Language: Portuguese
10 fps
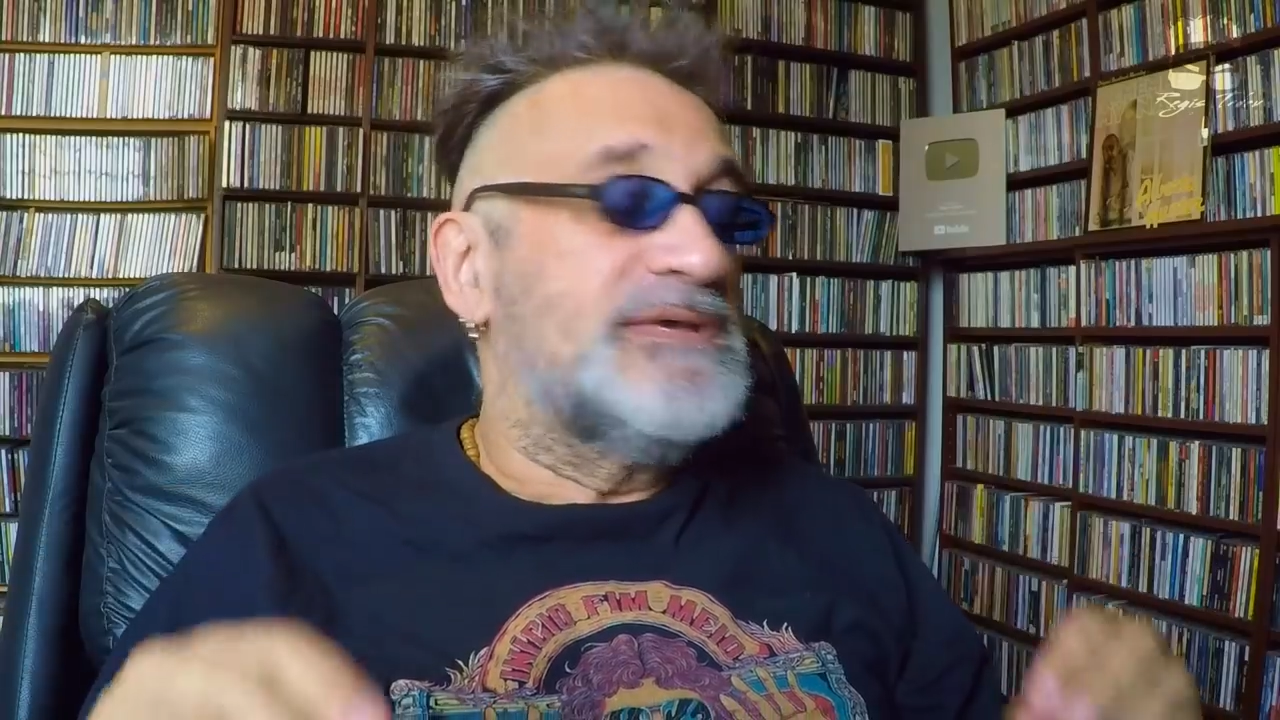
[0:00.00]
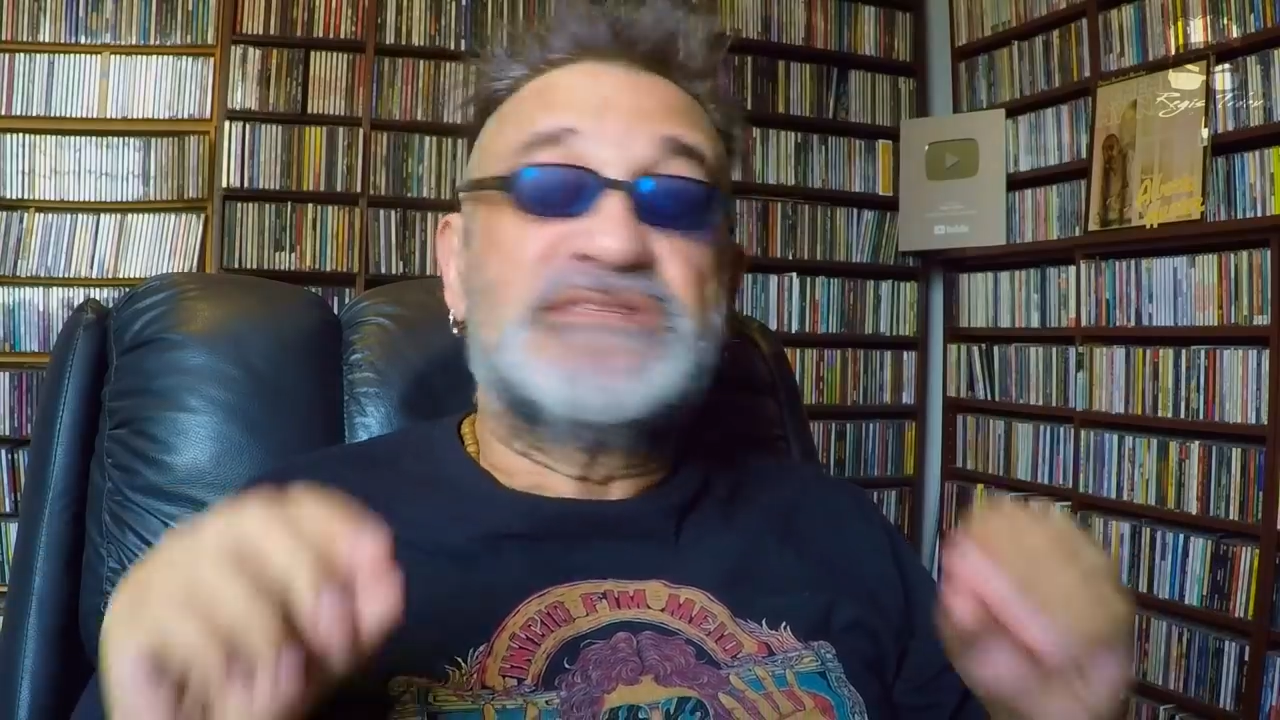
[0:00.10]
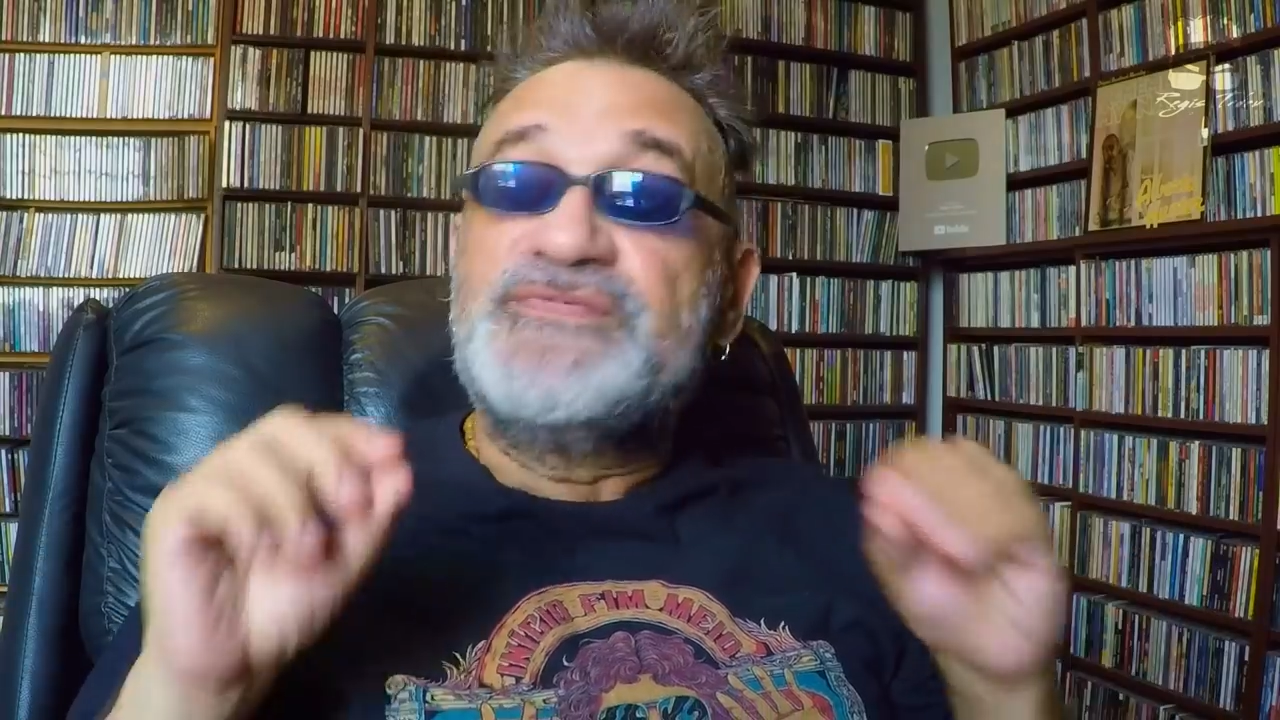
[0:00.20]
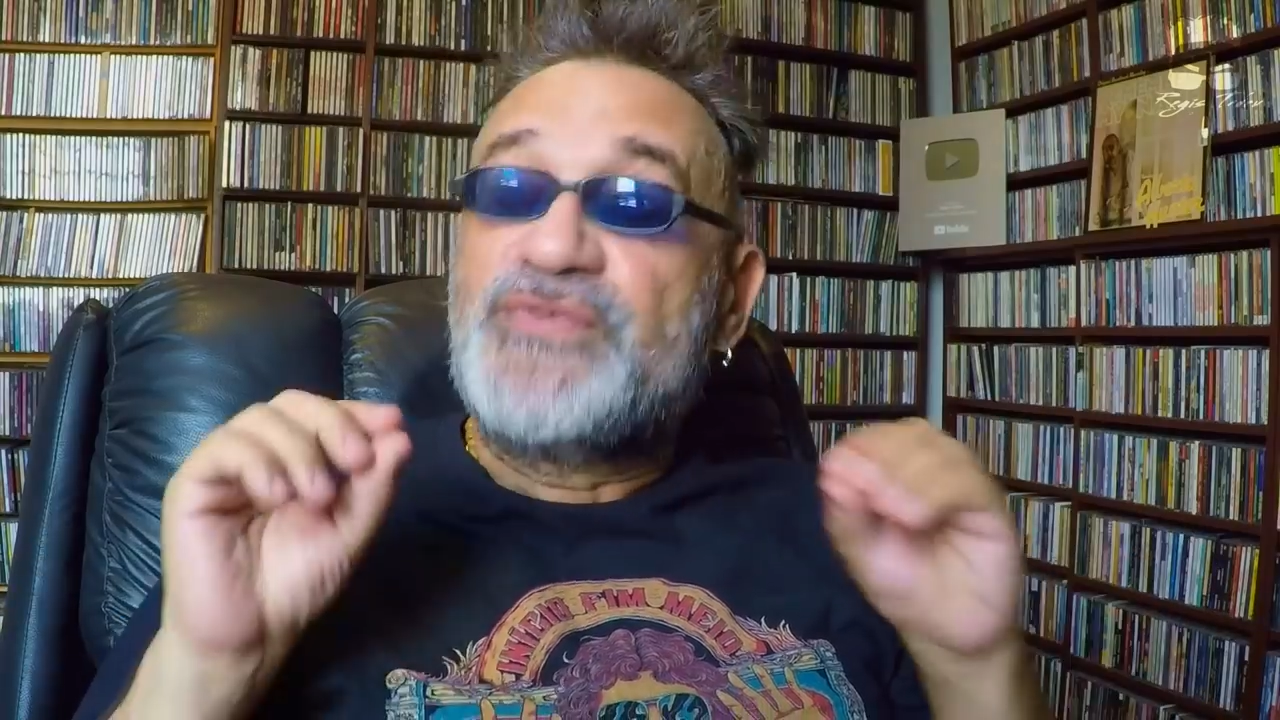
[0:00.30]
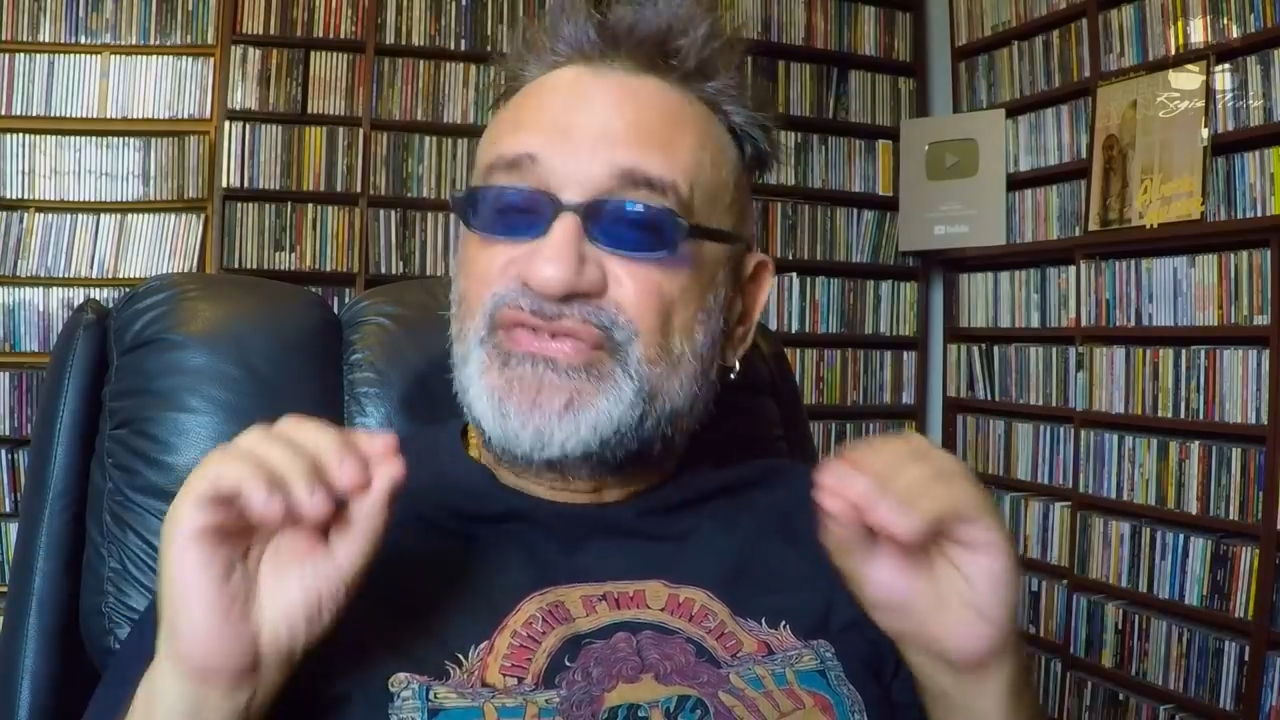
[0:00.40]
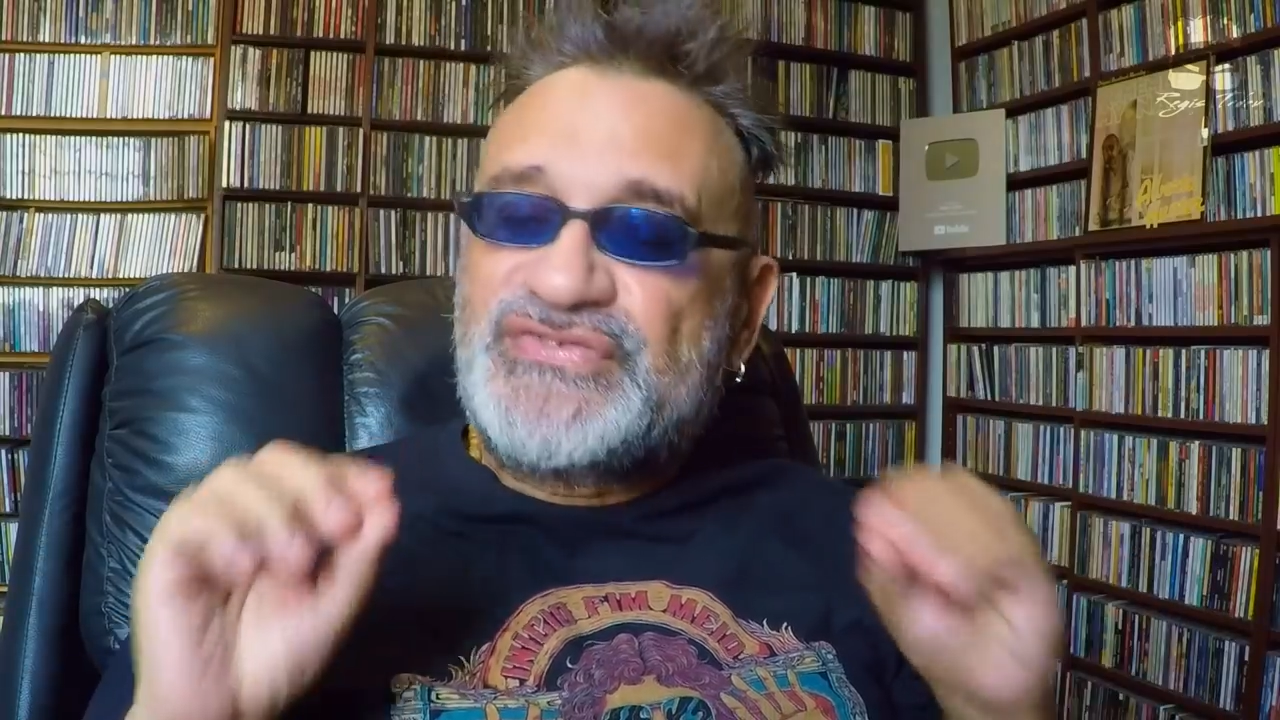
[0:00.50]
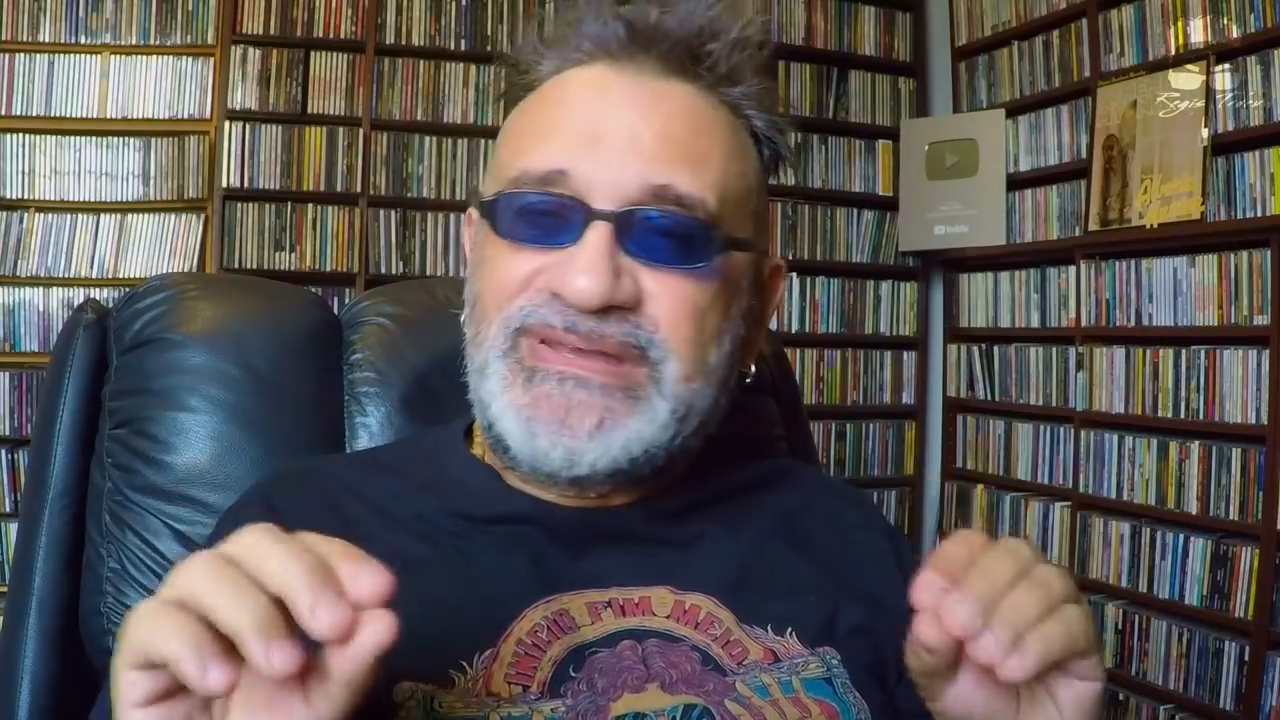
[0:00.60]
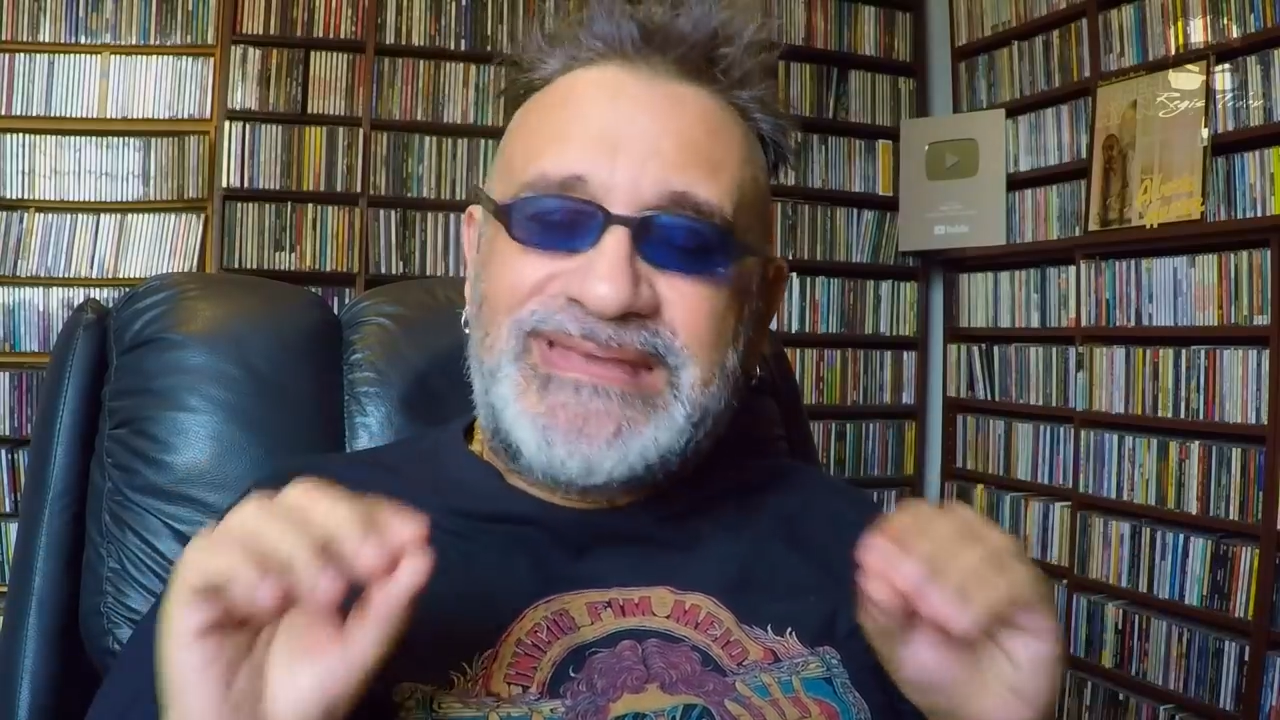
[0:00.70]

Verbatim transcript: Se você